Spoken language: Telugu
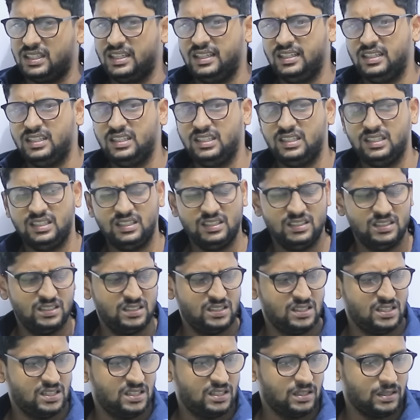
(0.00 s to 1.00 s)
ఇదేంటి
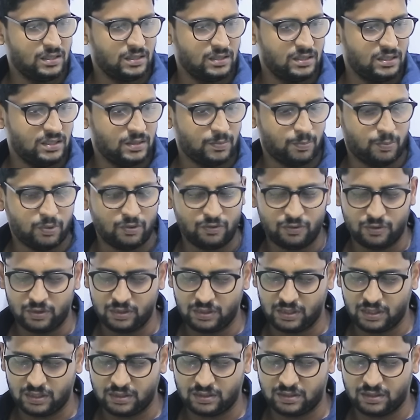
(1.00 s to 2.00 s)
ఎప్పుడు
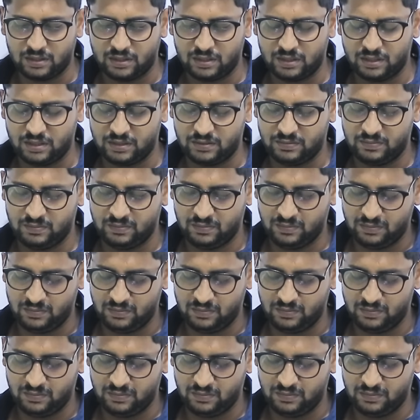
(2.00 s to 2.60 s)
ఫోన్ చేస్తుంది